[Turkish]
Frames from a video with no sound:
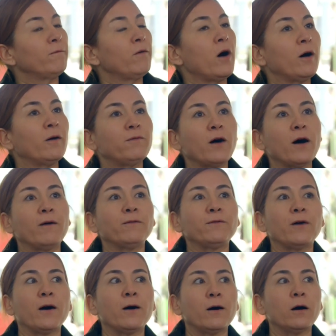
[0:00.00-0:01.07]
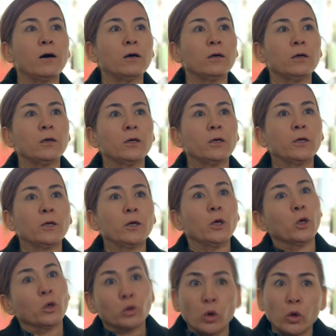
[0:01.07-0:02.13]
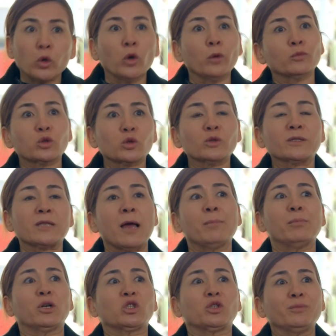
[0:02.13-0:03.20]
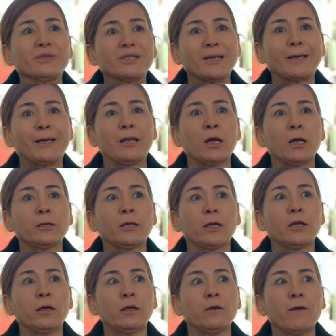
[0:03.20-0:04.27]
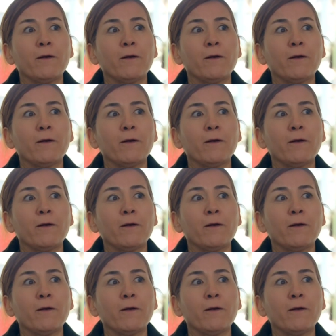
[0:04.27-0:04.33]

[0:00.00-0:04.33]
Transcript: Vah vah vah. Görüyor musun sen başımıza gelenleri?